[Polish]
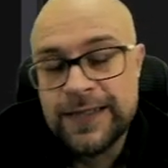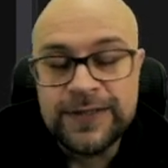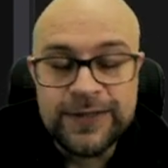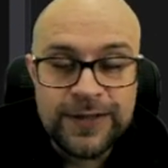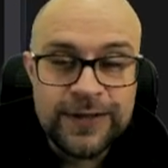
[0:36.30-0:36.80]

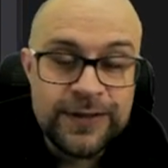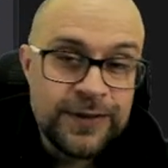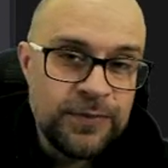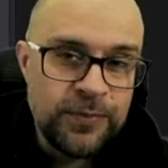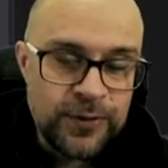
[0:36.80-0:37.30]
z
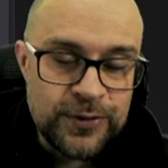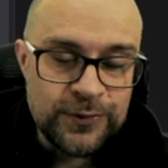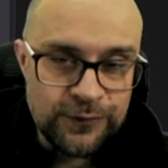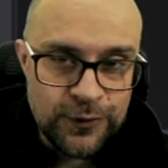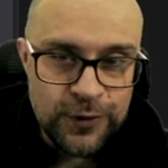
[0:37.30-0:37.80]
po
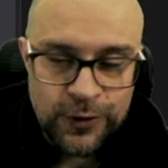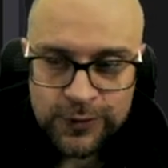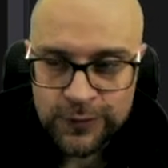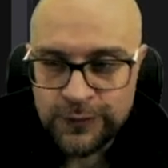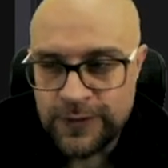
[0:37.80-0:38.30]
prostu dwóch
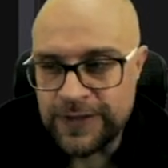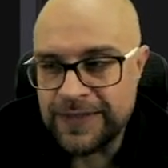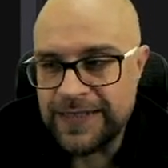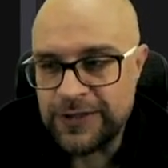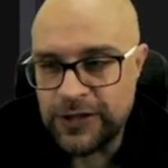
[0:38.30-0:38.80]
końców
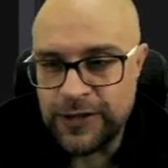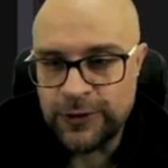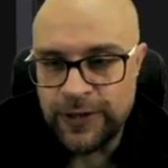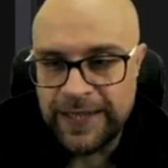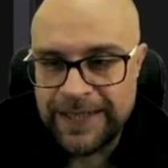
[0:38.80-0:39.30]
e, naszej
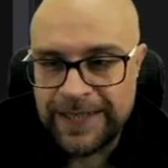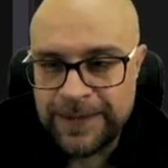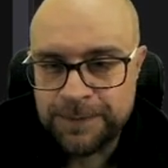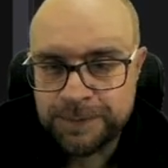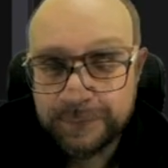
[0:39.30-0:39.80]

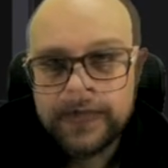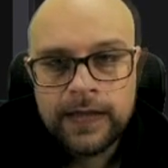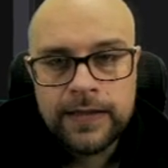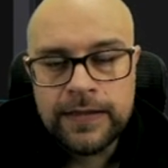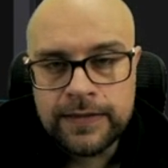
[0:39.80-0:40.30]
kolejki.
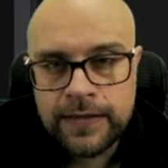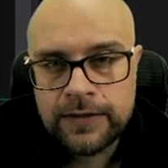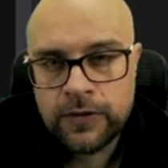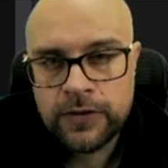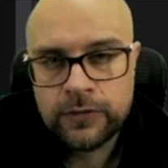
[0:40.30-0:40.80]

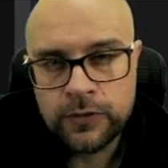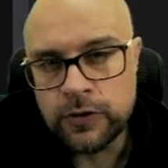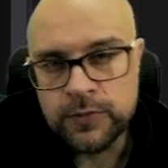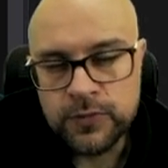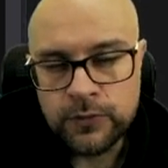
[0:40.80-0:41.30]
Iteratory, które
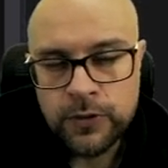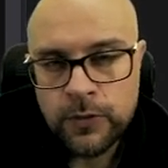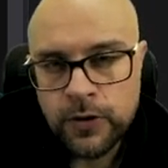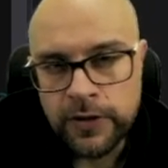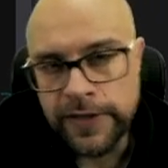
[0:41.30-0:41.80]

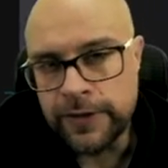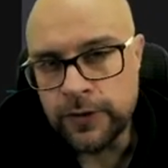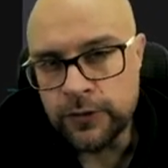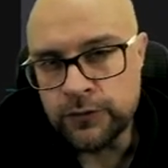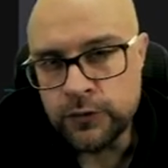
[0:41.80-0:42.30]
obsługują
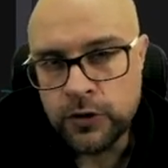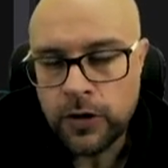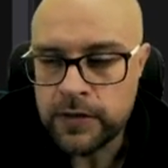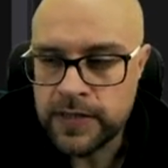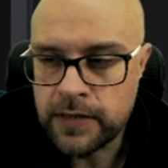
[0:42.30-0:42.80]
kolejkę o dwóch
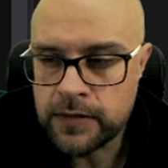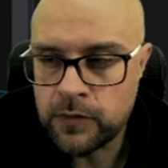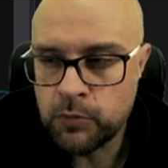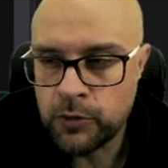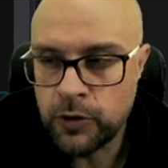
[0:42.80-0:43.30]
końcach
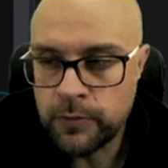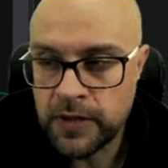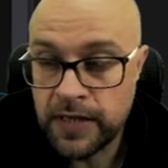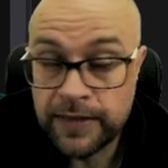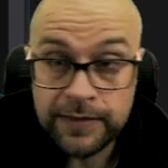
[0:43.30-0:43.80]
są
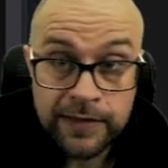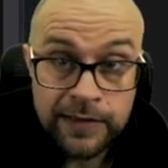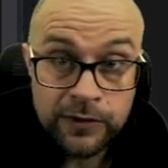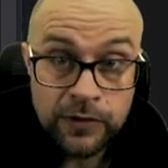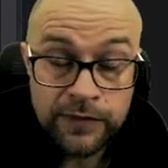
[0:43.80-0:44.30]
podobnie jak
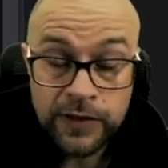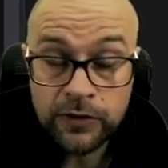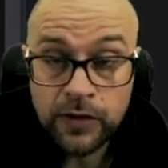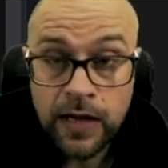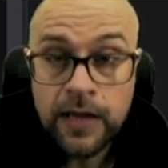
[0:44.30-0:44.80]
iteratory
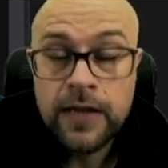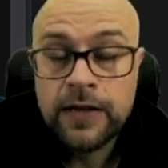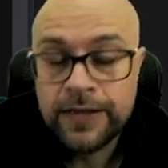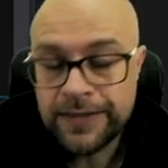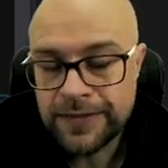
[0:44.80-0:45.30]
wektora
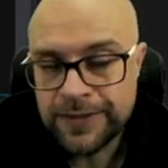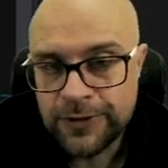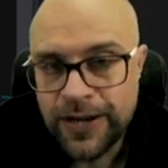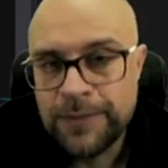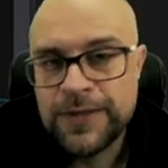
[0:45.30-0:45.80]

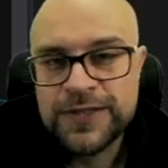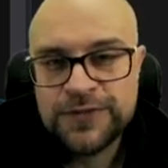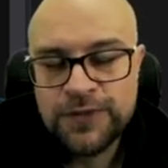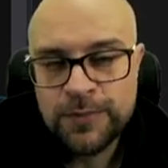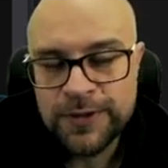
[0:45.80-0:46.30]
iteratorami
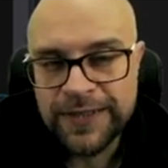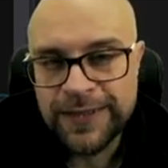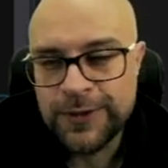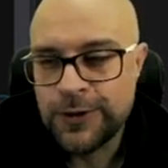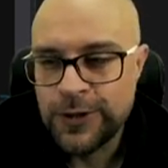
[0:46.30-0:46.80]

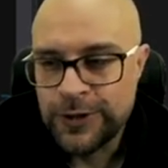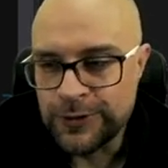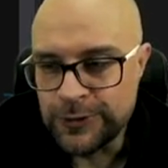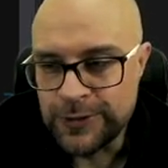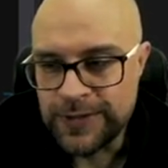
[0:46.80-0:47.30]
swobodnego
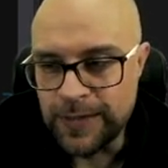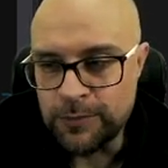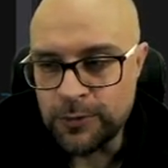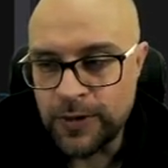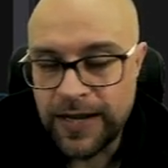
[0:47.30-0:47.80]

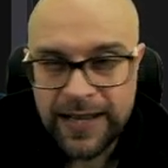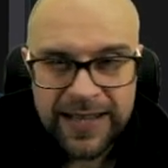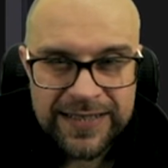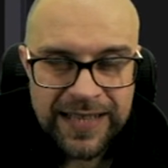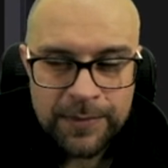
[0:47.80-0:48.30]
dostępu.
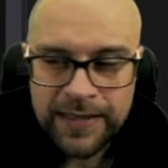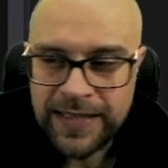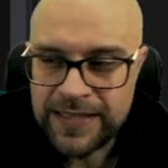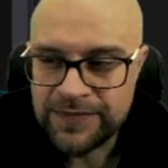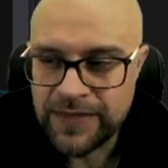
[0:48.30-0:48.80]
A sama
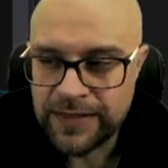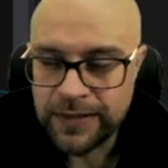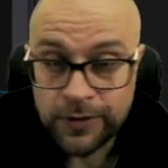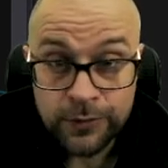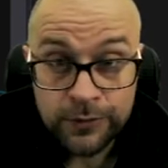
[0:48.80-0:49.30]
nazwa
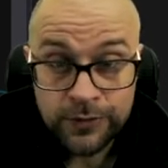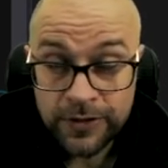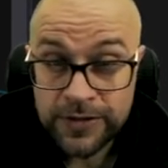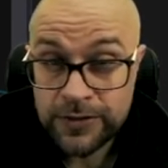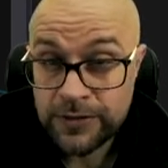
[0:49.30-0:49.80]
DQ to
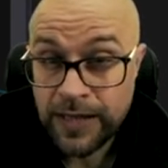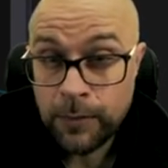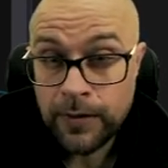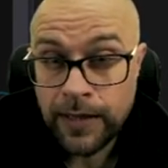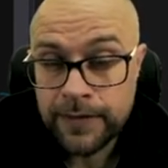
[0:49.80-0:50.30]
jest o
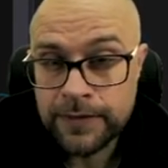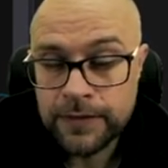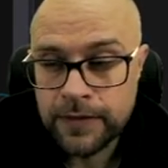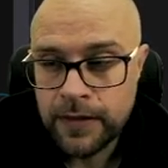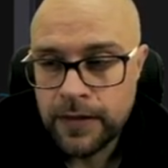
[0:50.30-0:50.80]

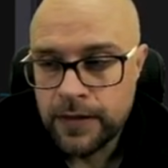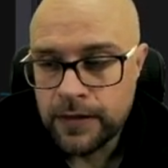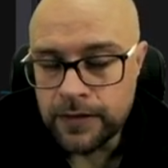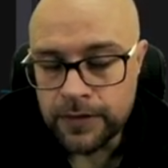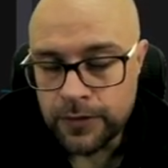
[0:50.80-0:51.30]
double-ended
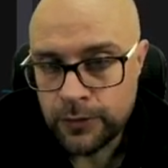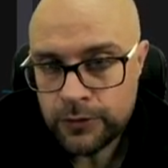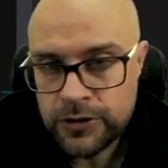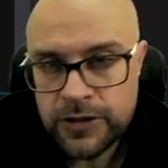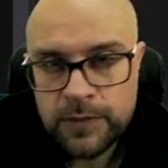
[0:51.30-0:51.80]
e,
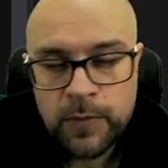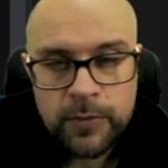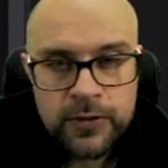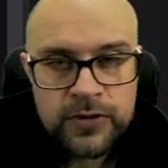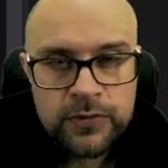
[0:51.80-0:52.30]
Q, czyli po
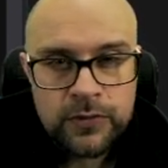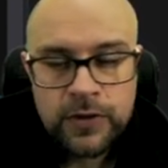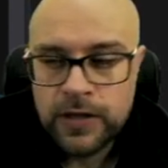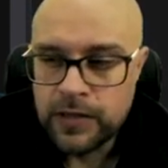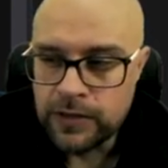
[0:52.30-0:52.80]

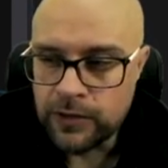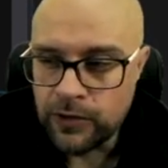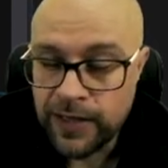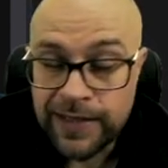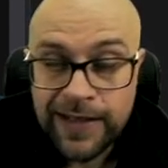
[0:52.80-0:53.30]
prostu
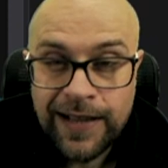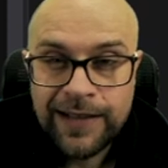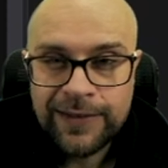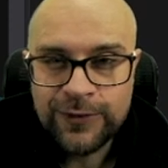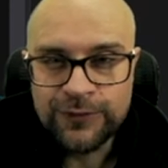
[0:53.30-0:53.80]
kolejka
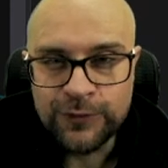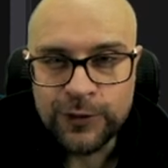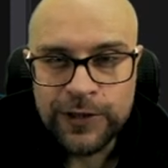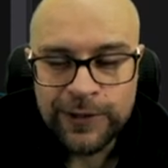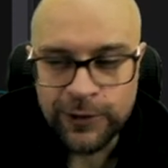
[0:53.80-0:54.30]
o
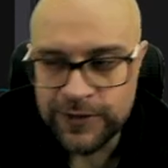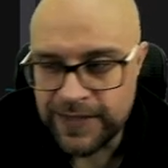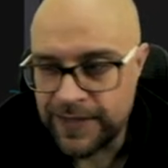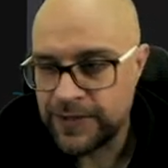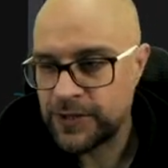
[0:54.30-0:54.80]
dwóch
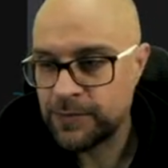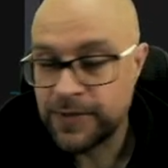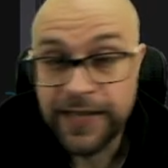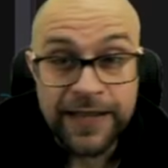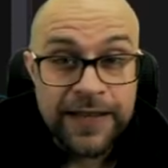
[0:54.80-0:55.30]
końcach.
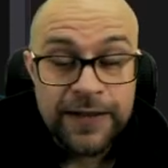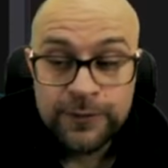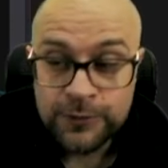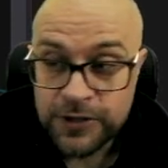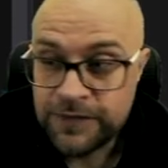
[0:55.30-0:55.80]
Żeby jej
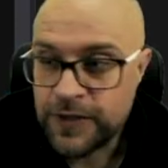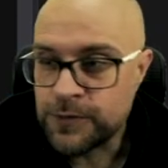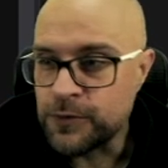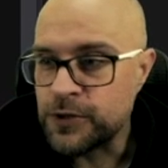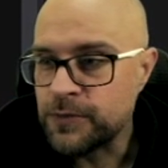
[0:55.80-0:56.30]

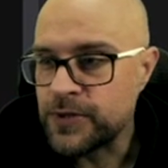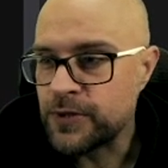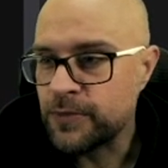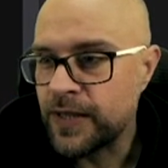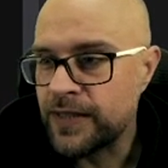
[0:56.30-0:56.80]
używać, musimy
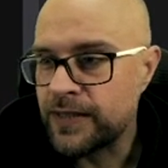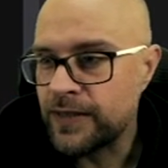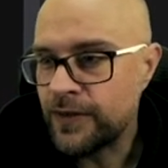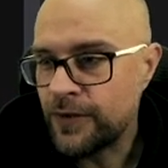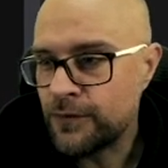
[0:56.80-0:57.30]
sobie
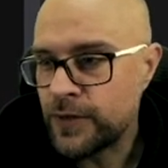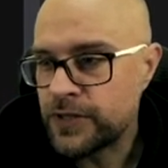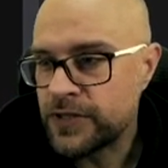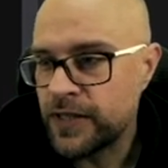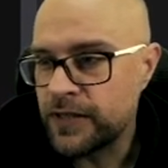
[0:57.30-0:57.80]
o
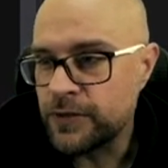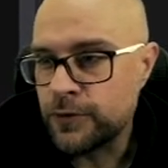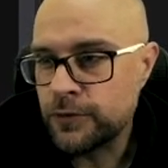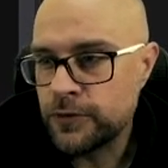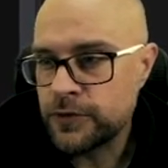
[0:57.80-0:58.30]
właśnie
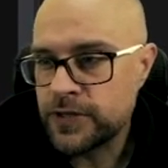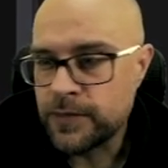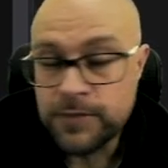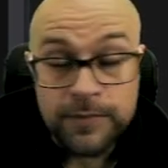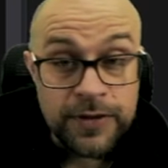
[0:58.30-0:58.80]
inkludnąć
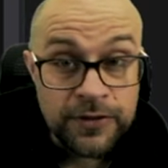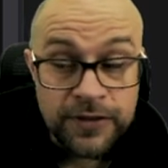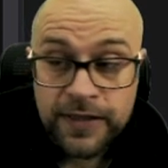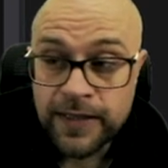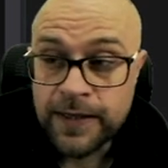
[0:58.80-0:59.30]
tę
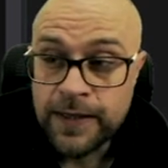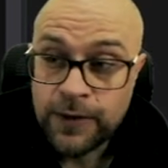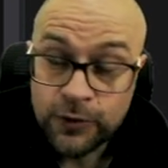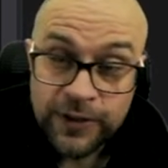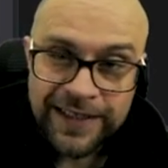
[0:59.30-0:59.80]
bibliotekę
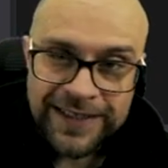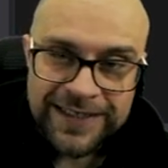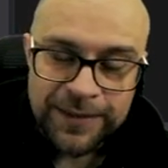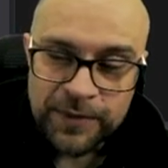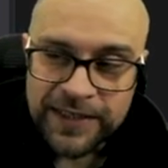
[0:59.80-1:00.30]
o takiej
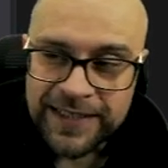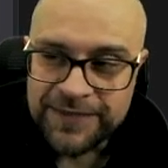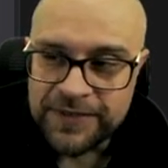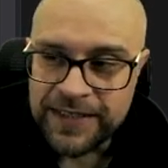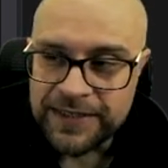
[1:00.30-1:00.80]
samej
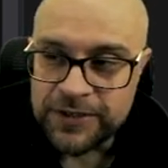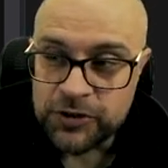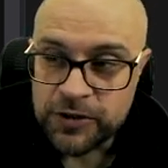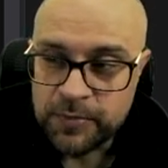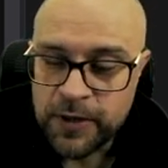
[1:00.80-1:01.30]
nazwie jak
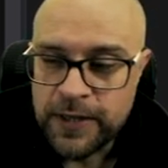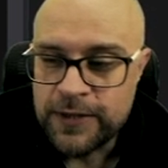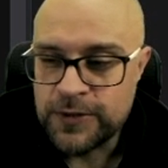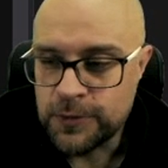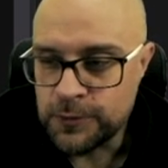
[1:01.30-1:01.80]
nasz typ,
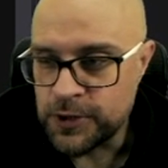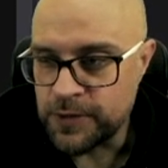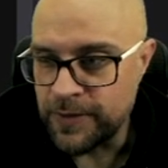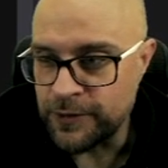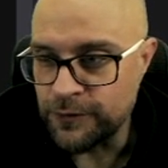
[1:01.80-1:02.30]
co już
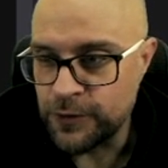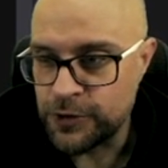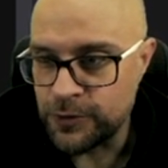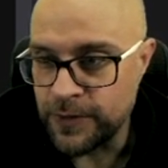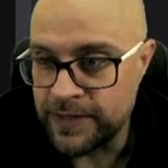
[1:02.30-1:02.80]
chyba
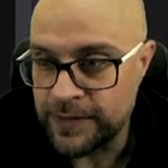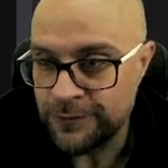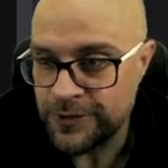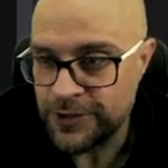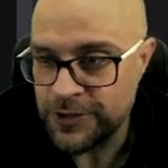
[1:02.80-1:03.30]
nowością, jak
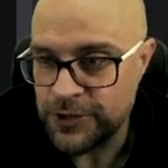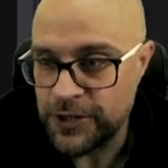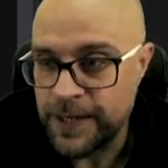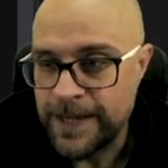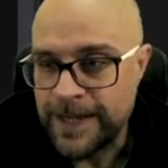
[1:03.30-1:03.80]
zauważyliście,